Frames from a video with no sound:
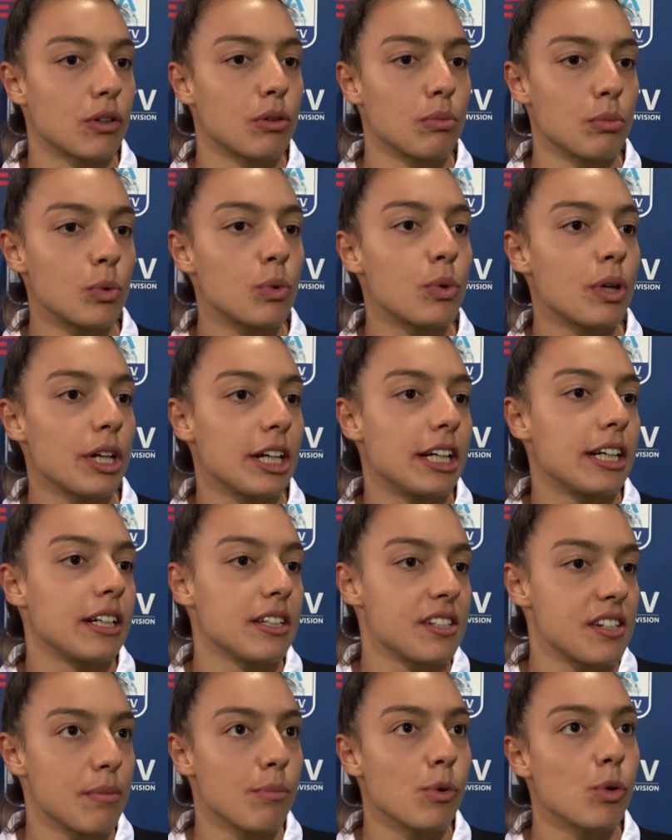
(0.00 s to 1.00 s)
comunque
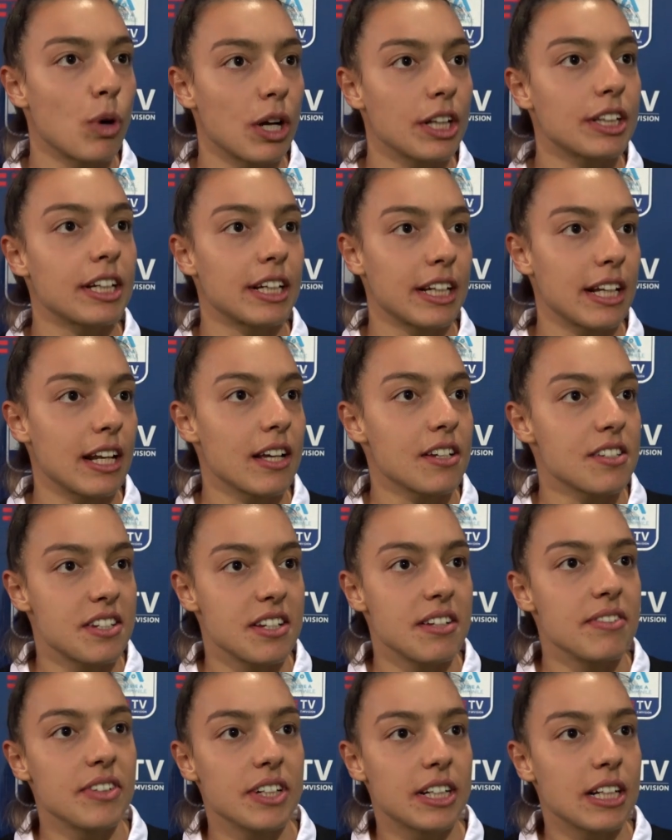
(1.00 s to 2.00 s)
siamo quarta in
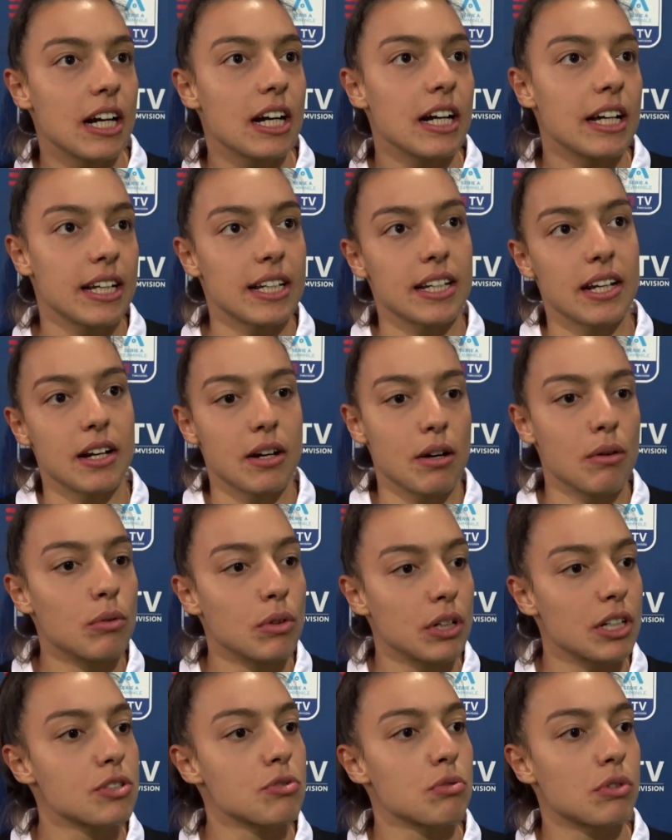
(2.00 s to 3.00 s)
classifica ed è
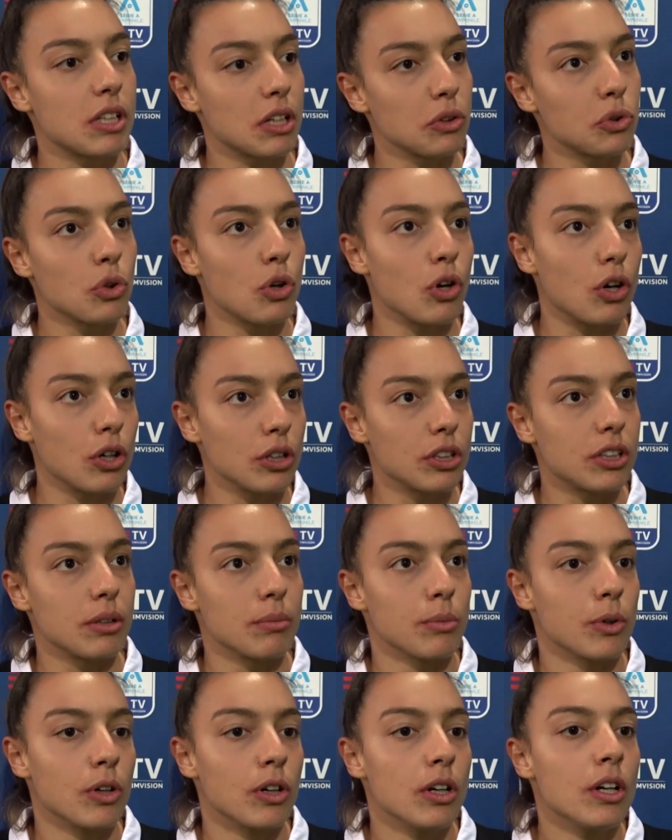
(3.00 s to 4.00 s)
un risultato
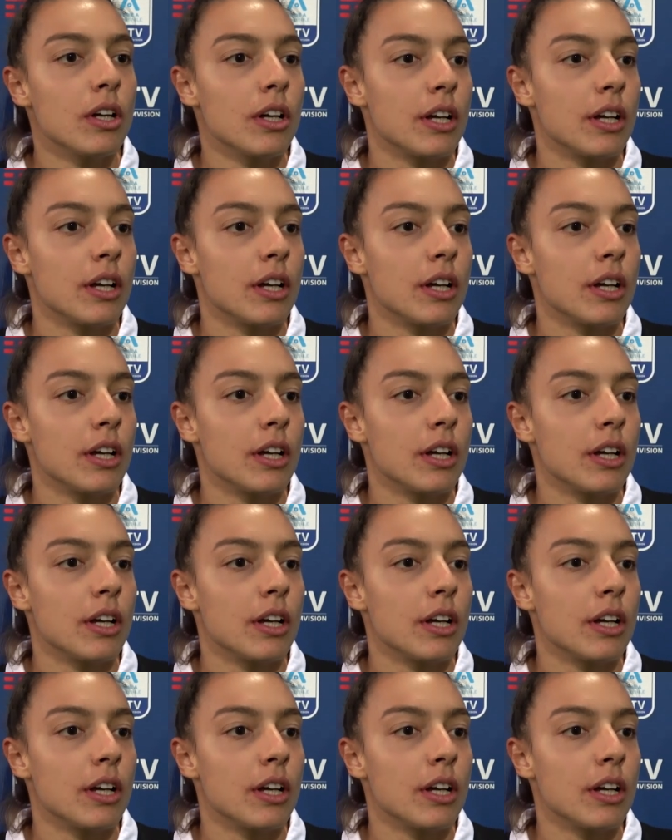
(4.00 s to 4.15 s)
ottimo.